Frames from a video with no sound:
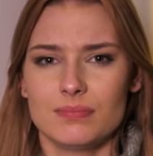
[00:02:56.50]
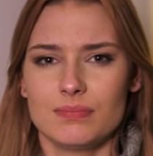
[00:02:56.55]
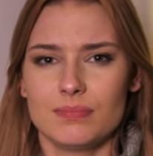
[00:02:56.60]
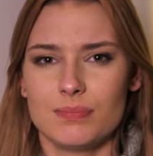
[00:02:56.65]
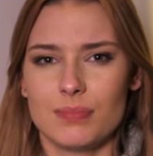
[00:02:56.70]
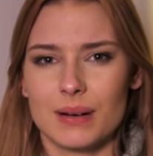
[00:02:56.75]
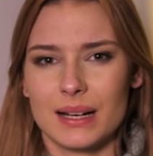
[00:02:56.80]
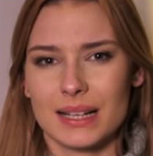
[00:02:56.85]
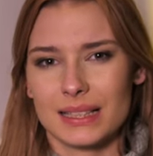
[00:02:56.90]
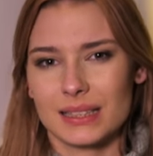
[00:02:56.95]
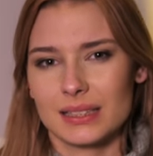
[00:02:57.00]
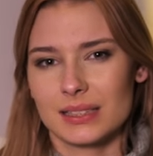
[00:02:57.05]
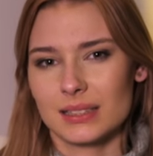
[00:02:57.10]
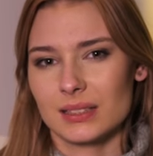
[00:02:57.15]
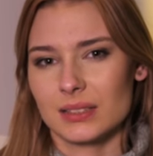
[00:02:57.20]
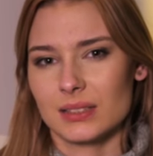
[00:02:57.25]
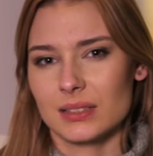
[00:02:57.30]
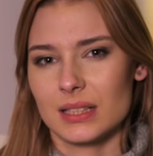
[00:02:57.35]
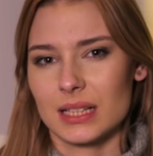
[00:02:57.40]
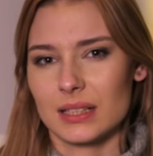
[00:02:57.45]

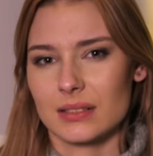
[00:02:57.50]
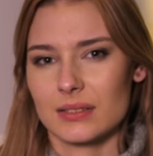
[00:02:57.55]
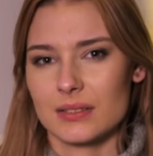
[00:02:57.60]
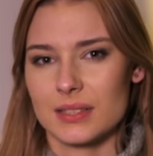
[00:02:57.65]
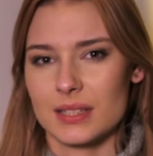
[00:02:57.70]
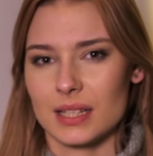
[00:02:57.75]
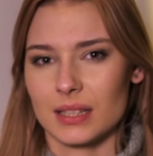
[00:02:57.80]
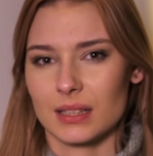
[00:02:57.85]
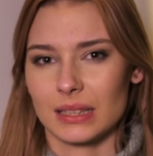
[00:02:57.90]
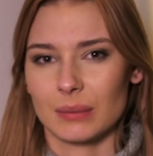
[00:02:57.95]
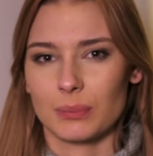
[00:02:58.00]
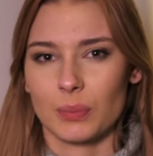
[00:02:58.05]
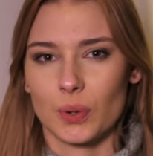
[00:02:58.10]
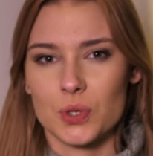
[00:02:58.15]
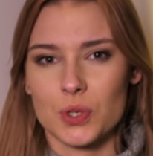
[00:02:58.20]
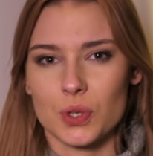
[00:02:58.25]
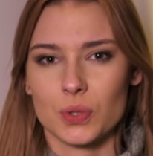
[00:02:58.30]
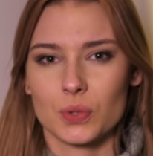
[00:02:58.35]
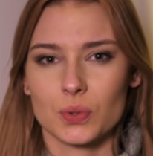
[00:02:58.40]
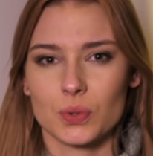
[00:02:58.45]
bardzo jakoś tak na
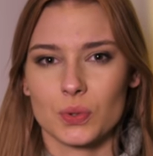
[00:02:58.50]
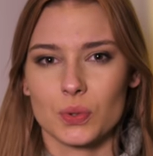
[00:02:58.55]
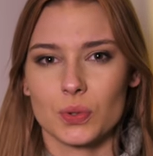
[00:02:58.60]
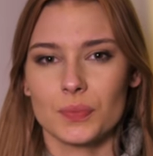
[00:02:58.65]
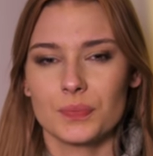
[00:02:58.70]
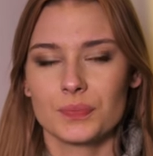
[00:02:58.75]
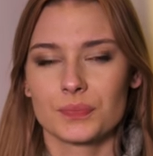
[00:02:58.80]
początku